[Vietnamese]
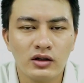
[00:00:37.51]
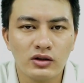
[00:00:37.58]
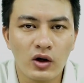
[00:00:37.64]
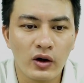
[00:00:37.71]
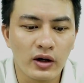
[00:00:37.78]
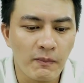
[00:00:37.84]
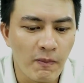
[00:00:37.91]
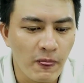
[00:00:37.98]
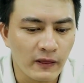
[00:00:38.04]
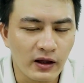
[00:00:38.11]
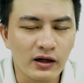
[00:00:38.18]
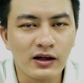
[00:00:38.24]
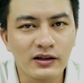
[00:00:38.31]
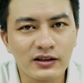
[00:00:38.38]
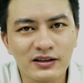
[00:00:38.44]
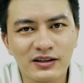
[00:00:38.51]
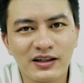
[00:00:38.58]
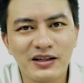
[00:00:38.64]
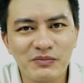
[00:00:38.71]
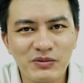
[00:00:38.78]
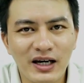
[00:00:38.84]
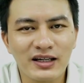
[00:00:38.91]
Rồi cái
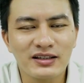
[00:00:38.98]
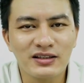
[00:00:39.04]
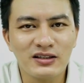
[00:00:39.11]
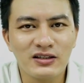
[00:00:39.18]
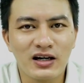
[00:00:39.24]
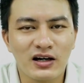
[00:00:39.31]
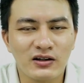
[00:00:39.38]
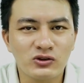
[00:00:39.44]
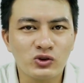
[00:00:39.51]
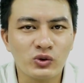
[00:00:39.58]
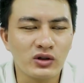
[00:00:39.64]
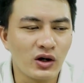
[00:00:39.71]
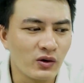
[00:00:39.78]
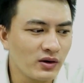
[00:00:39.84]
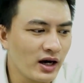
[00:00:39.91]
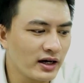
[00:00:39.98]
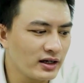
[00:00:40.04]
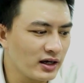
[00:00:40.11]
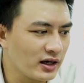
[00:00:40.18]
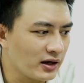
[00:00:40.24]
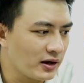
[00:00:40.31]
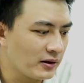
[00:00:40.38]
clip này thì chủ yếu là
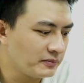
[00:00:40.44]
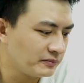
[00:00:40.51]
để